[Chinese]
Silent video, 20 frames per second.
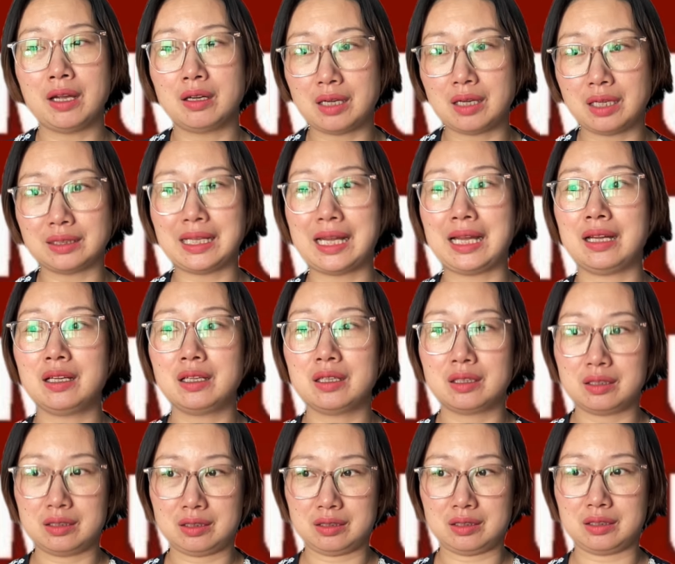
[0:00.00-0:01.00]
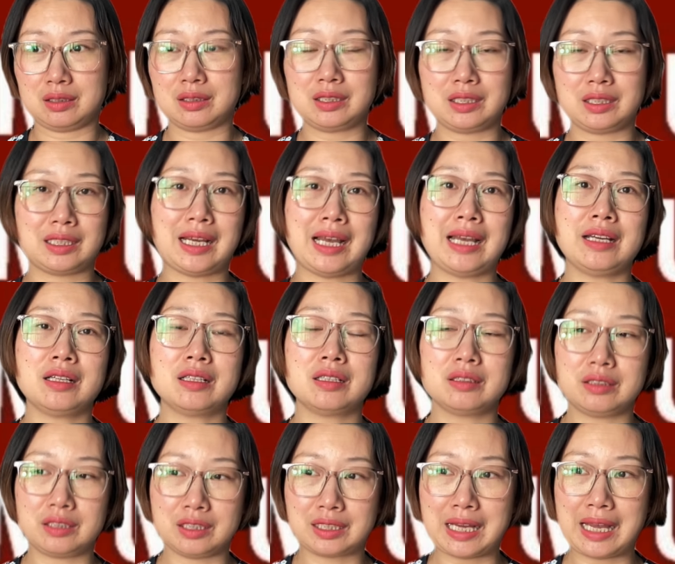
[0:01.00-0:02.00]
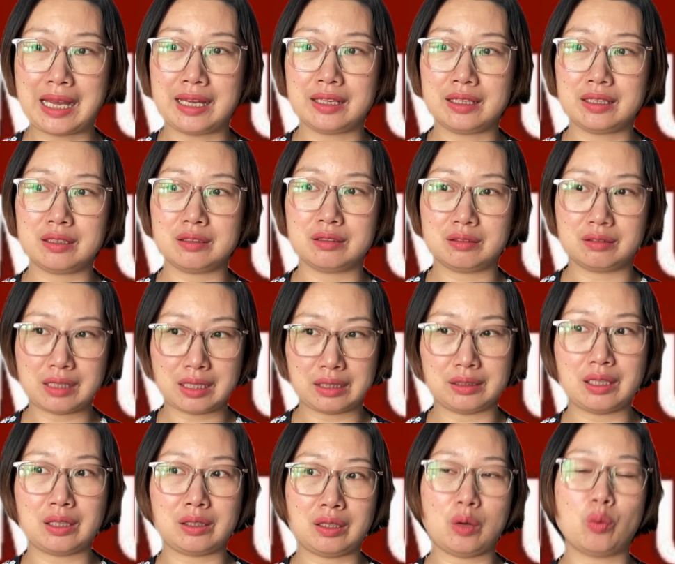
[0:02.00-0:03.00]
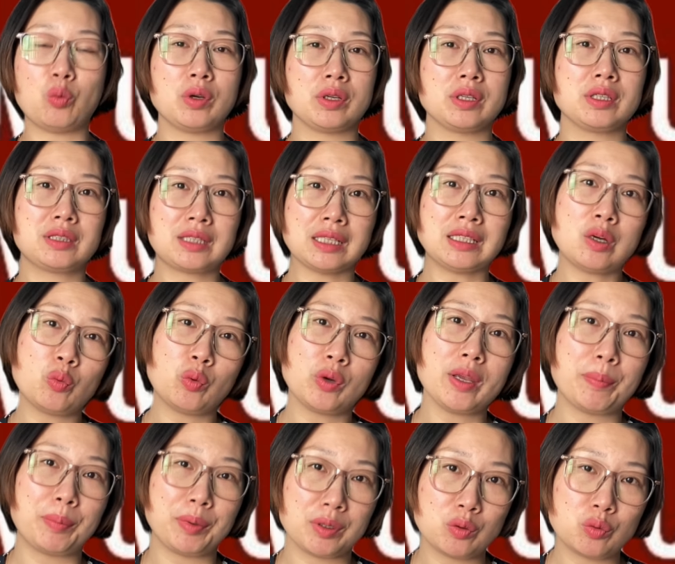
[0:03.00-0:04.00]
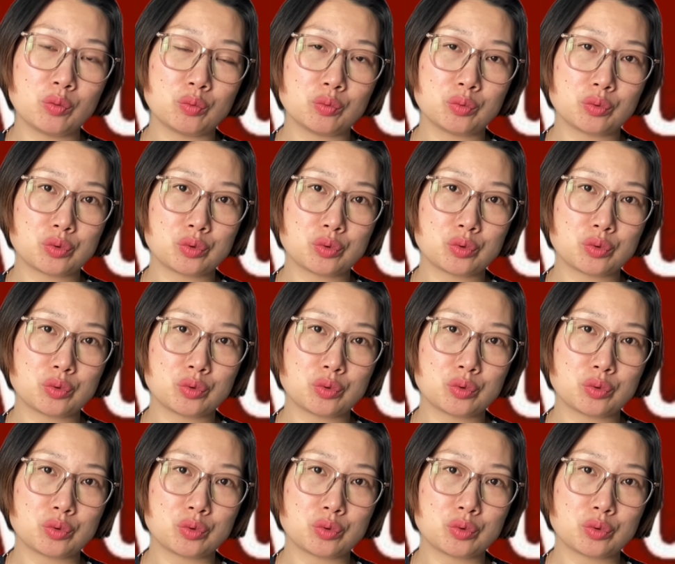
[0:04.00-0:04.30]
让他呃，你该你该那那那我当然我也不能